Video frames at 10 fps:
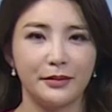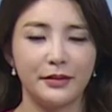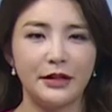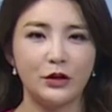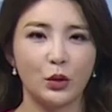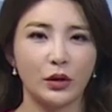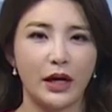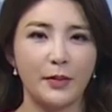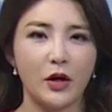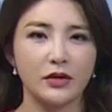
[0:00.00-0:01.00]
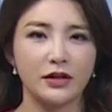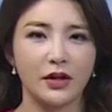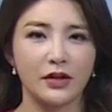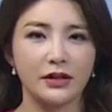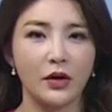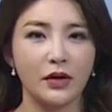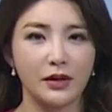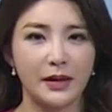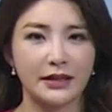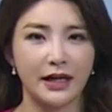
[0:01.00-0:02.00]
민족 대명절 설을
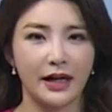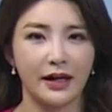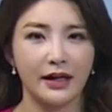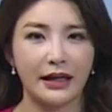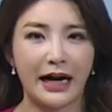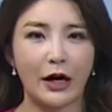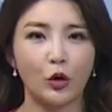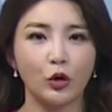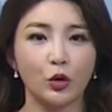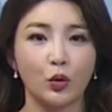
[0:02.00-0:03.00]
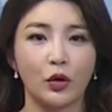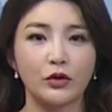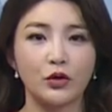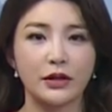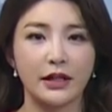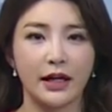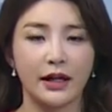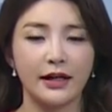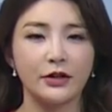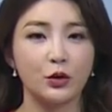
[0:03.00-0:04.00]
맞아 강원도 원주시의
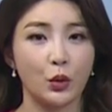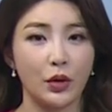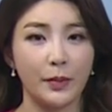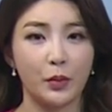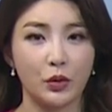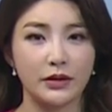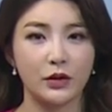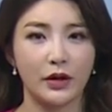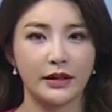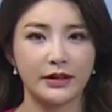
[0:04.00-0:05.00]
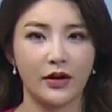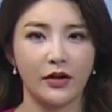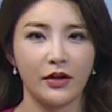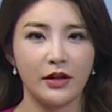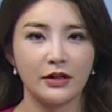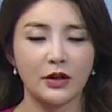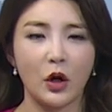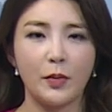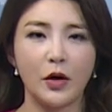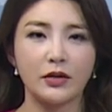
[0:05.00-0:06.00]
한 종합복지관에서
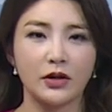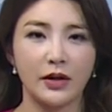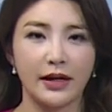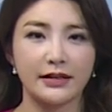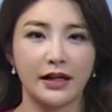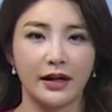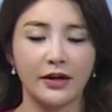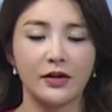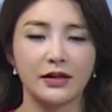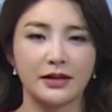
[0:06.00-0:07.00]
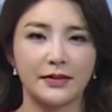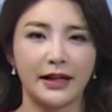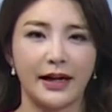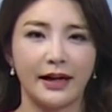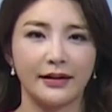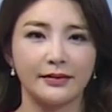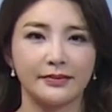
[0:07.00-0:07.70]
설명절 행사가 열렸습니다.